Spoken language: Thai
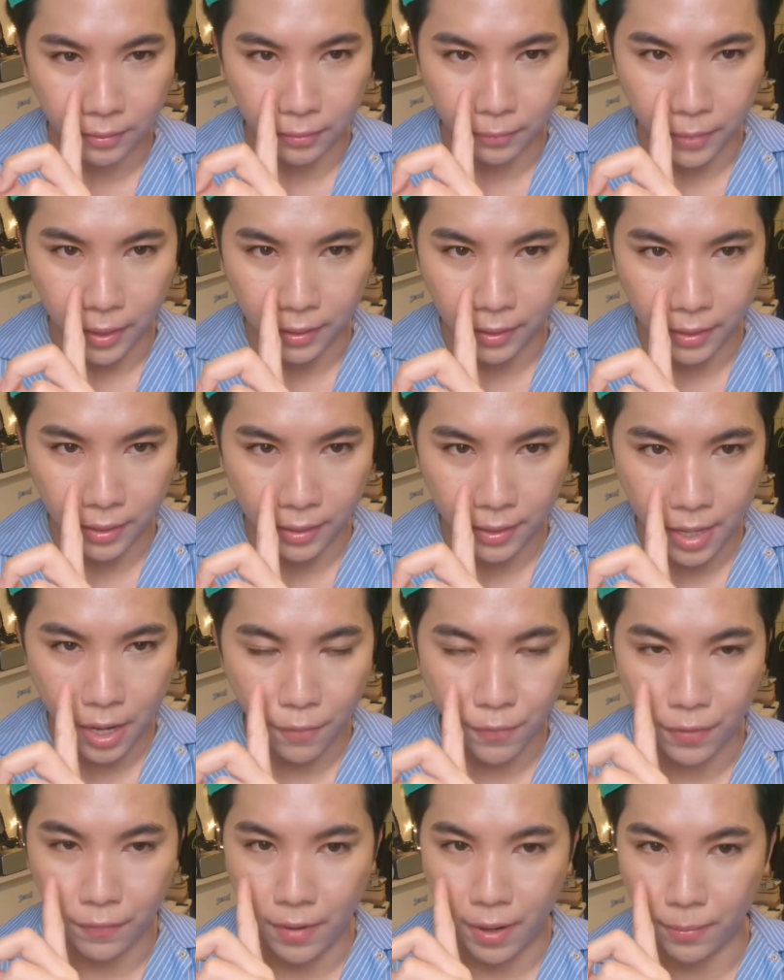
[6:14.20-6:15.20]
ไปเที่ยว
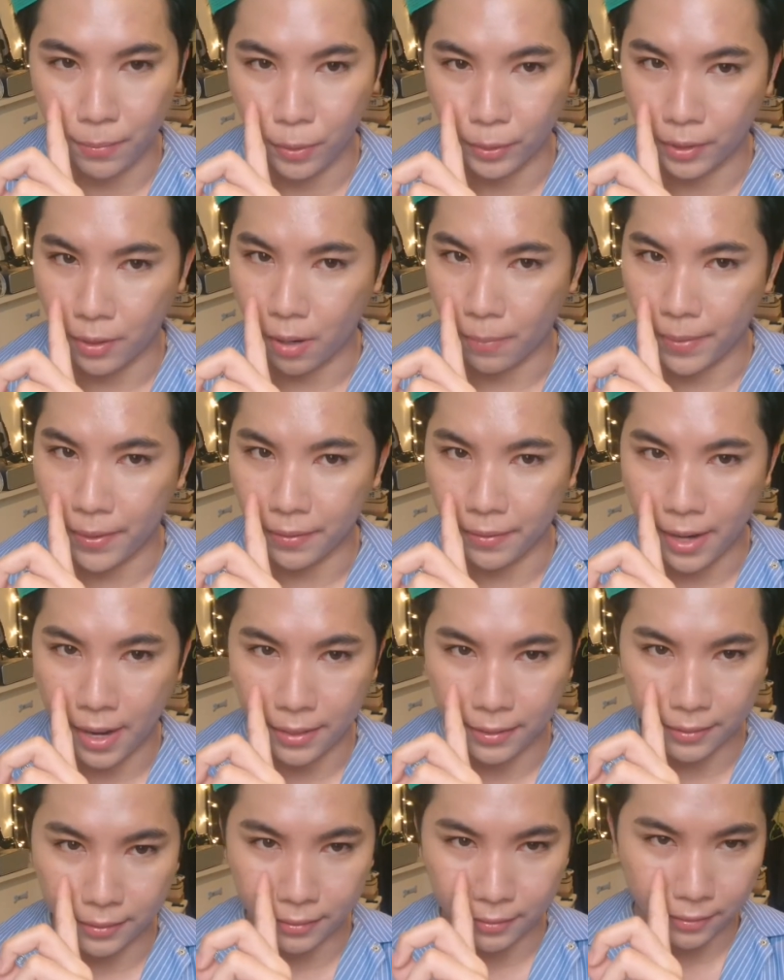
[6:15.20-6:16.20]
วันๆมัวแต่ออกไปแร
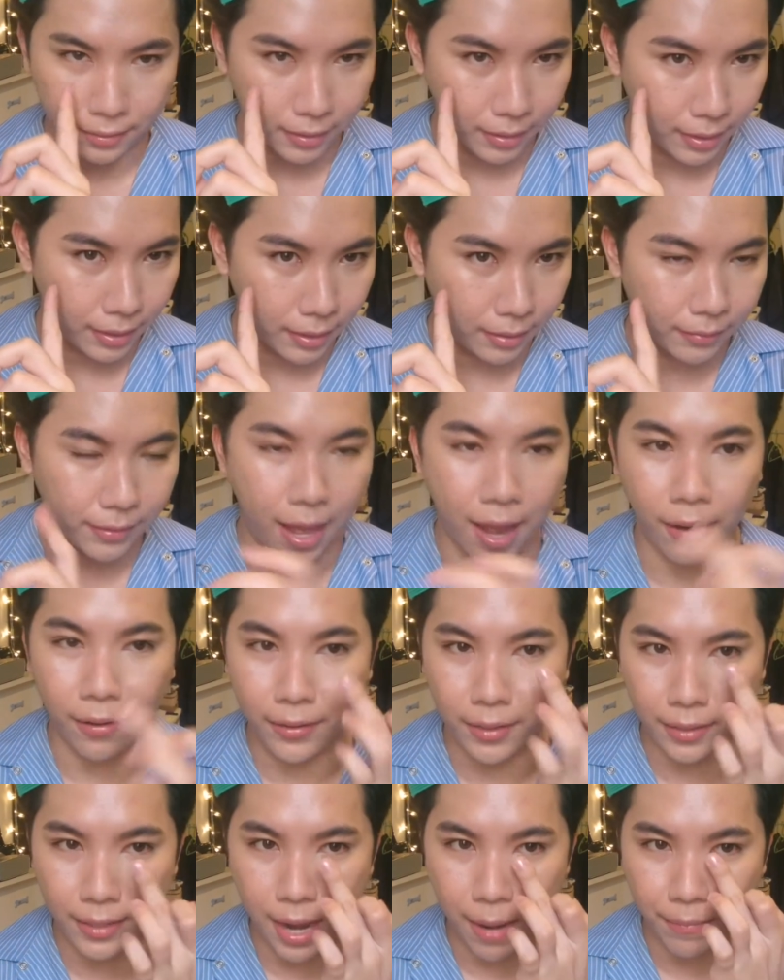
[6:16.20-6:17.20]
ดอย่างนี้ตาก็
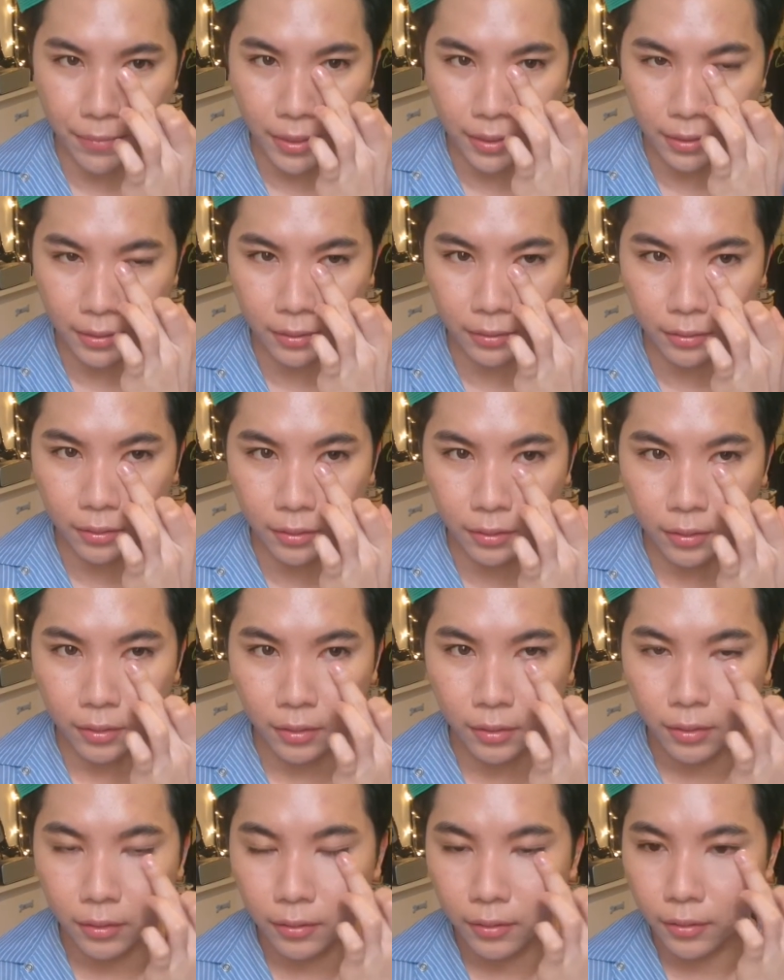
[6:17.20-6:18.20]
จะดำนิดนึง
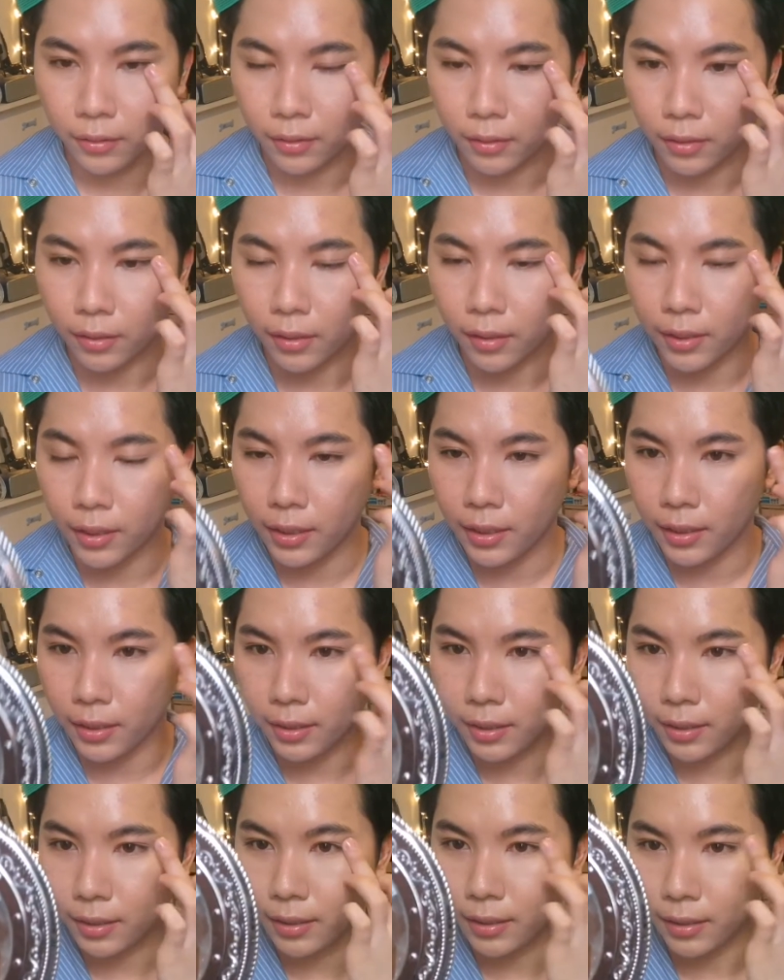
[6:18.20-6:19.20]
เออดี
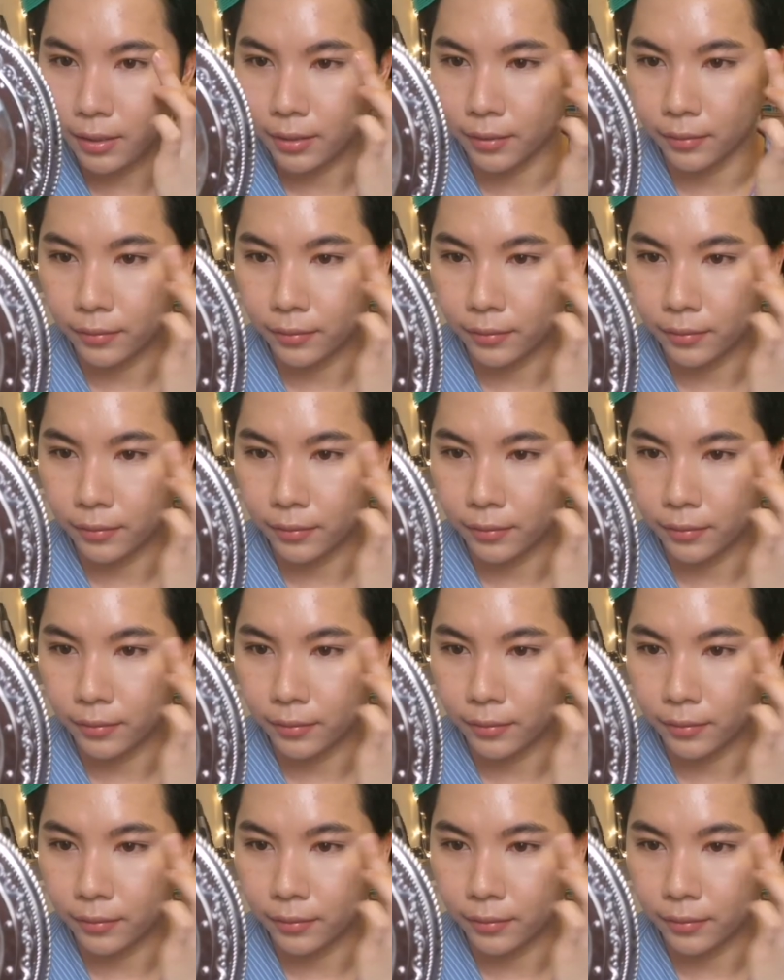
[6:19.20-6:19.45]
ดีดี